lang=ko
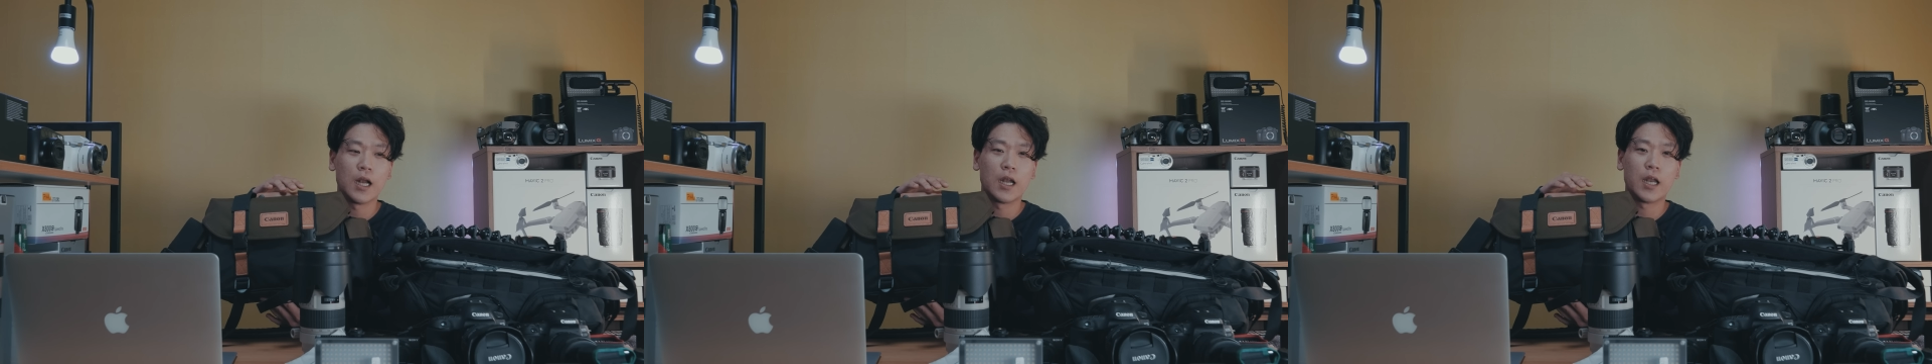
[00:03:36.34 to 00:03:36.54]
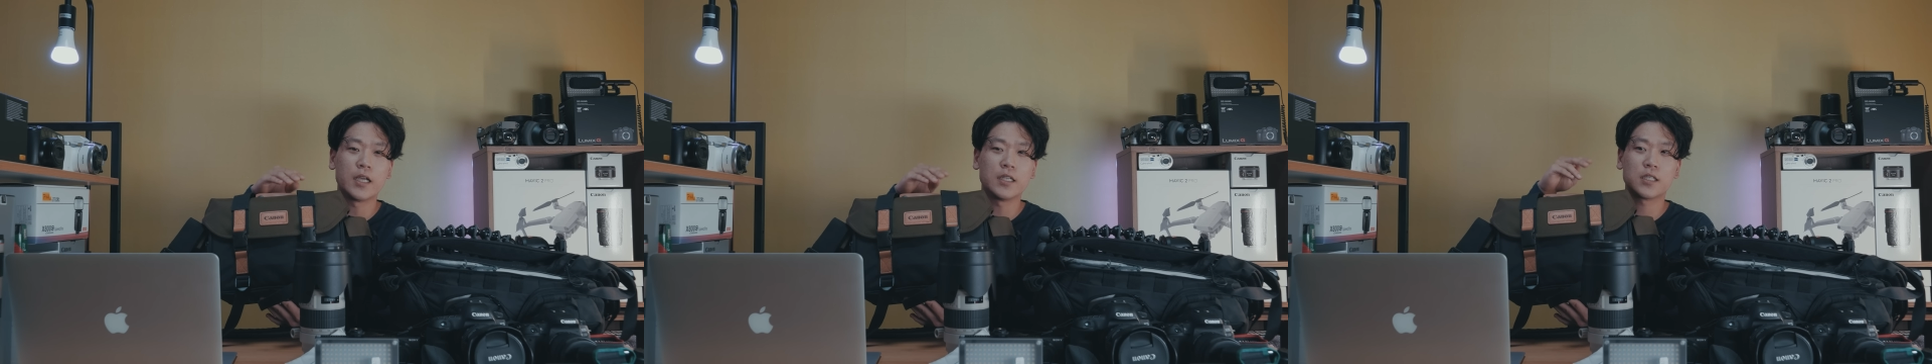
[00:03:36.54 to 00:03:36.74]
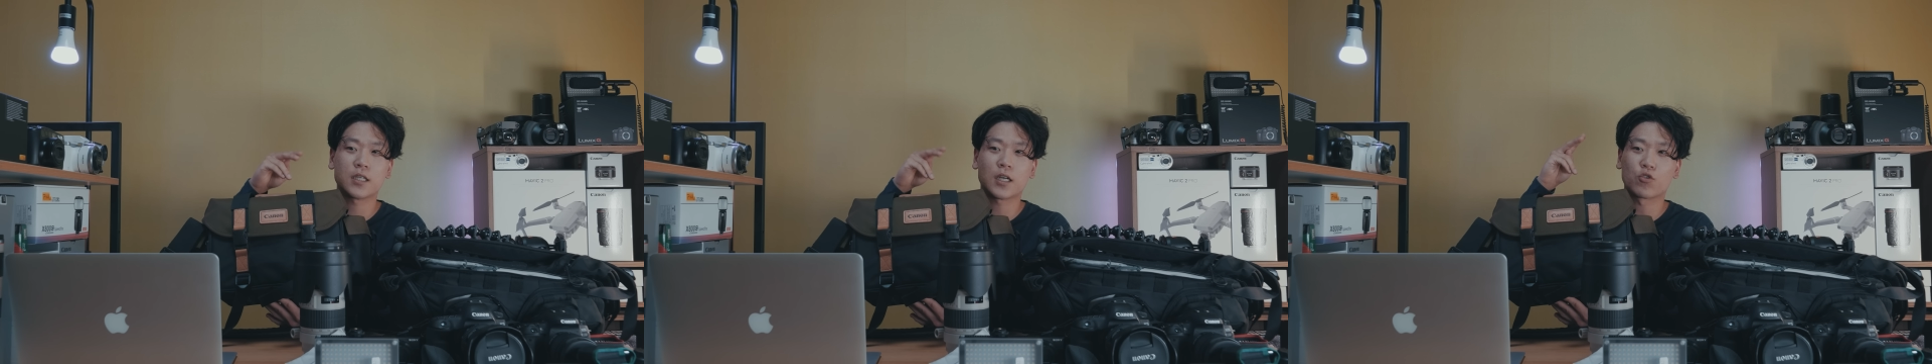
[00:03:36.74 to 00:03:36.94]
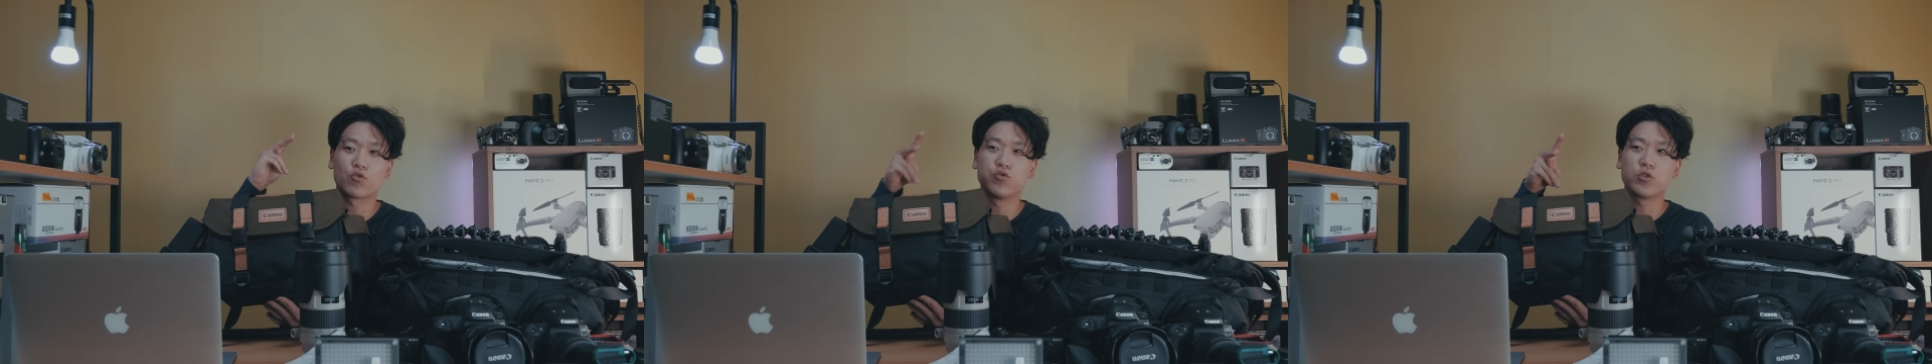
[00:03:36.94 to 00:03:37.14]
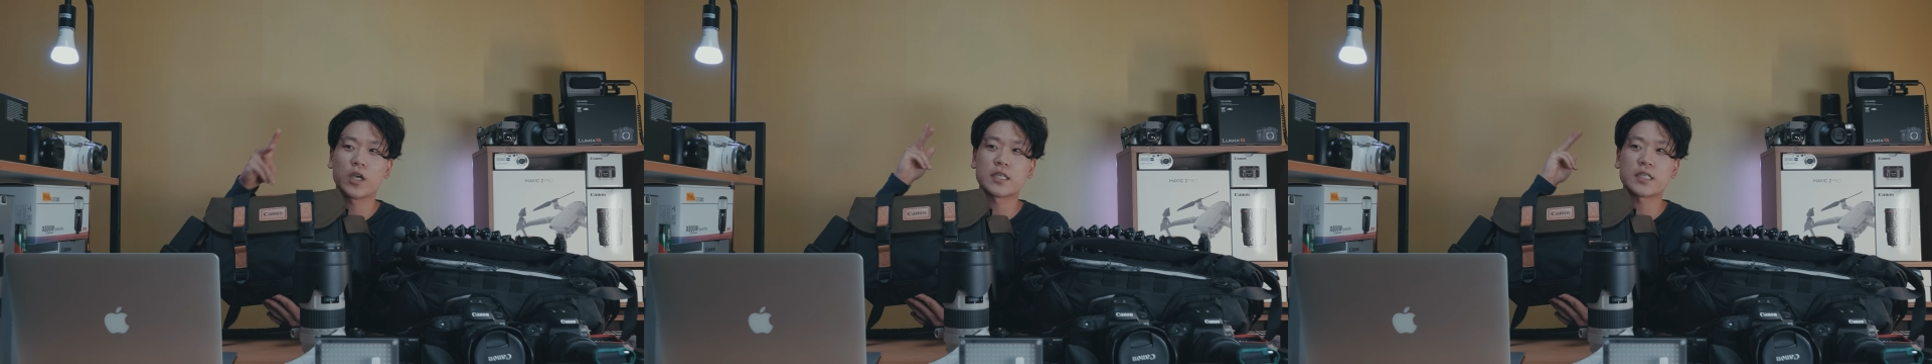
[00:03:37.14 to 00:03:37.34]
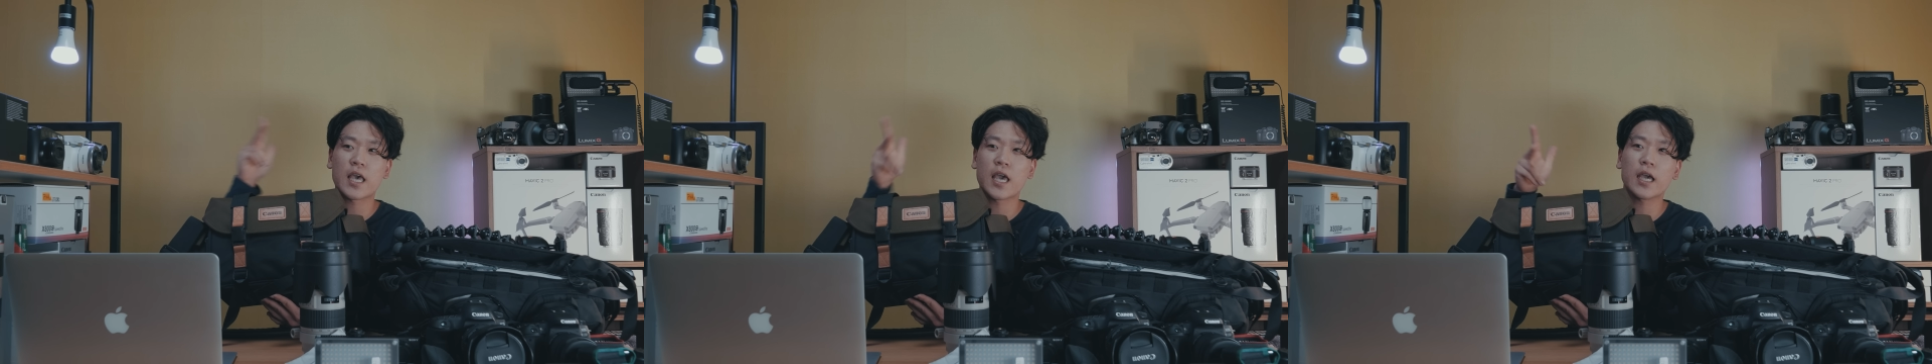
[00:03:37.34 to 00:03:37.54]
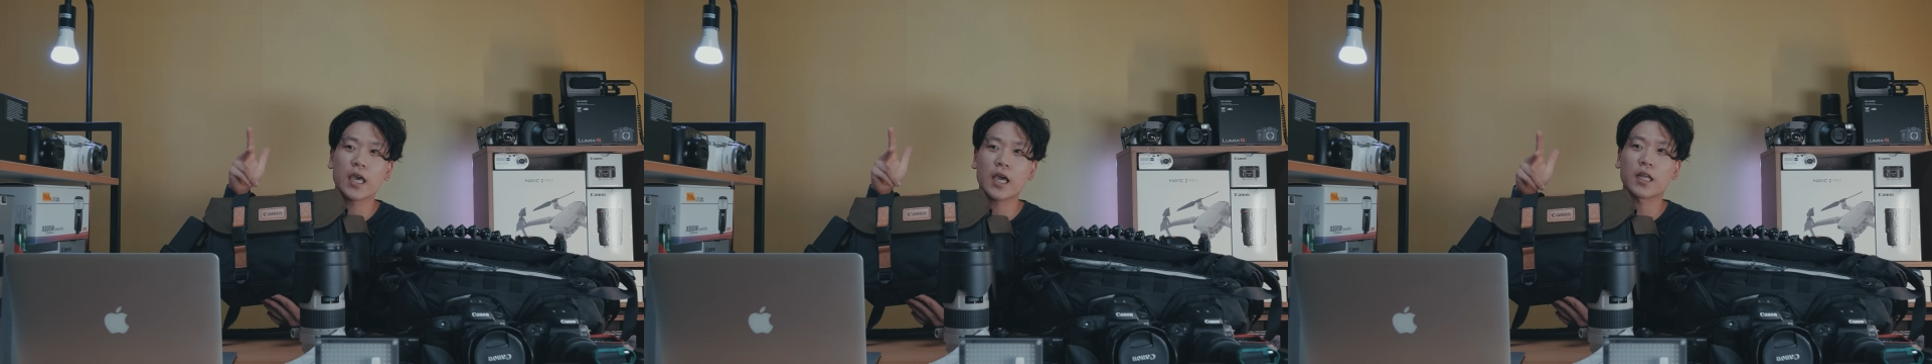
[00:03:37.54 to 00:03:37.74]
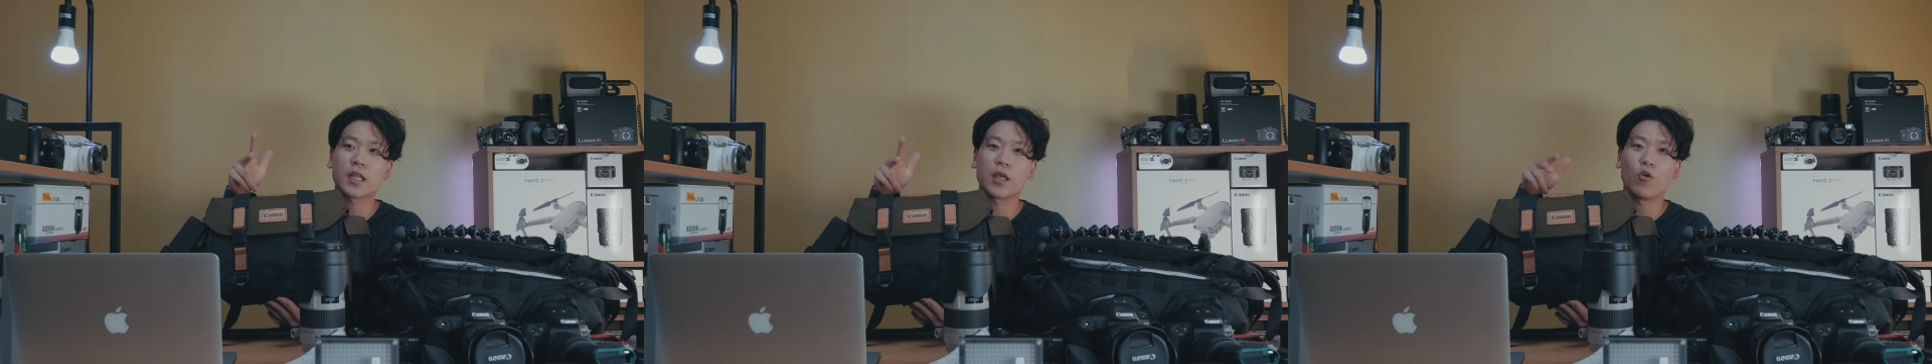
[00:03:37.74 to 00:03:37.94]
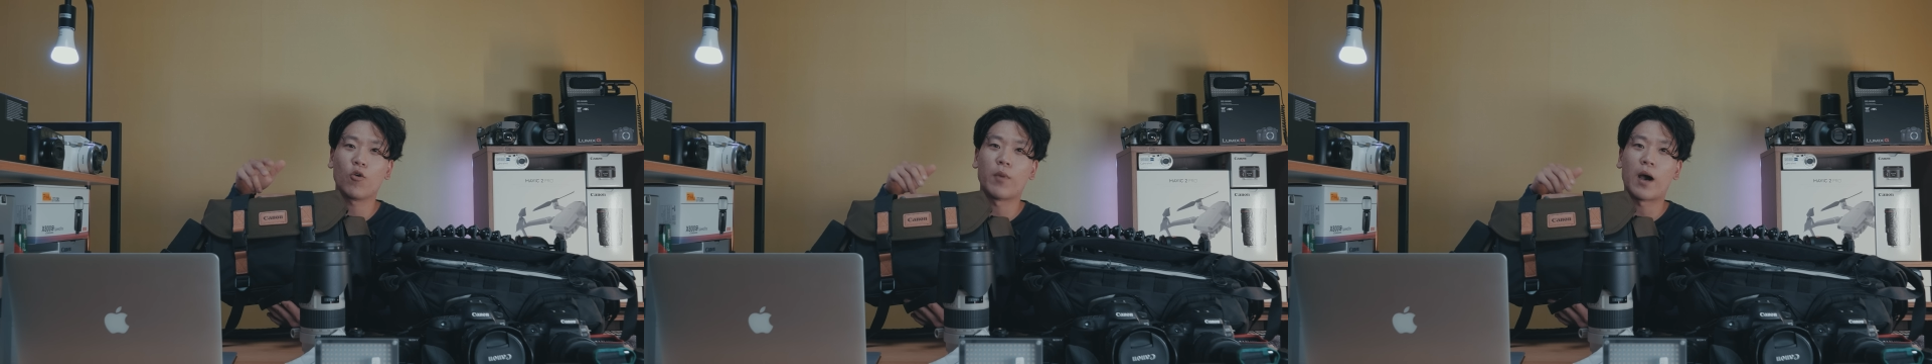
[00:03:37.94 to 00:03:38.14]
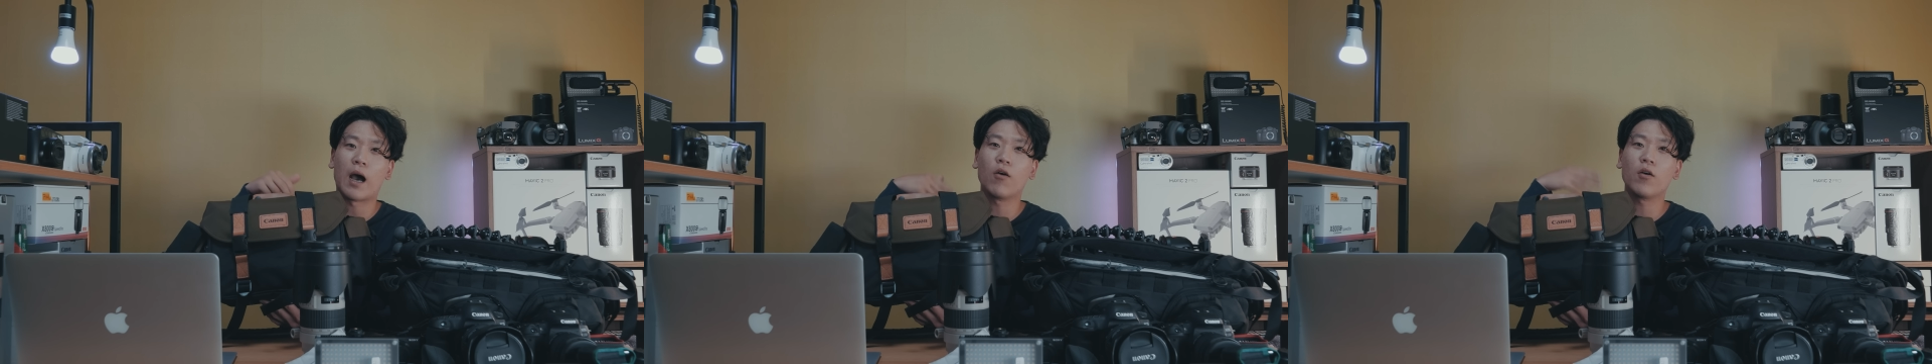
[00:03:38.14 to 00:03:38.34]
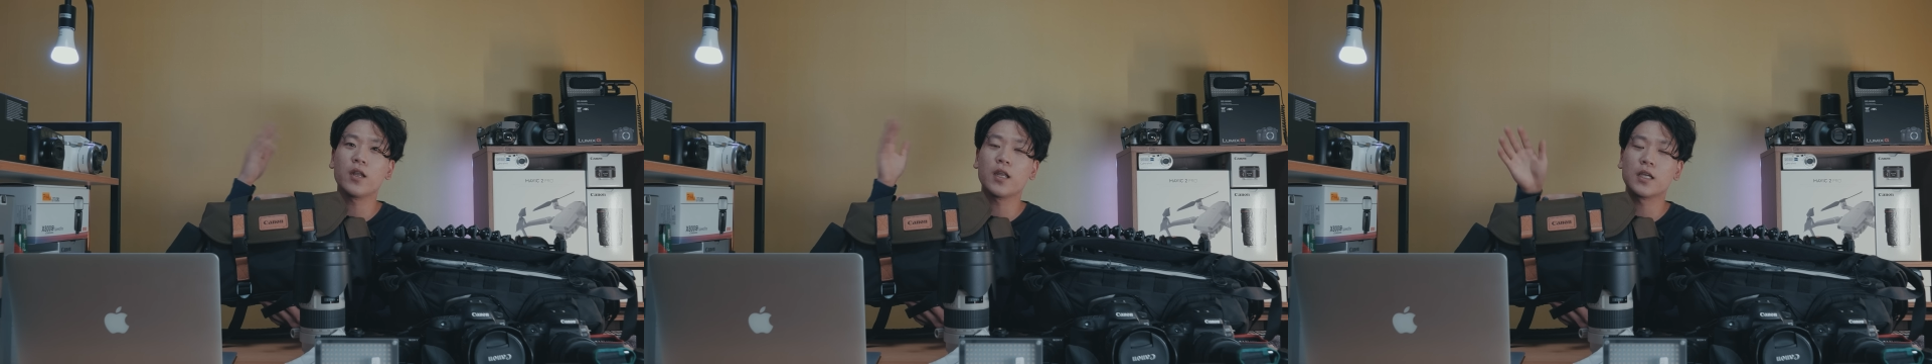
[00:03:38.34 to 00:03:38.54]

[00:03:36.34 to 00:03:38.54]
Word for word: 렌즈가 두 개, 세 개가 되고 망원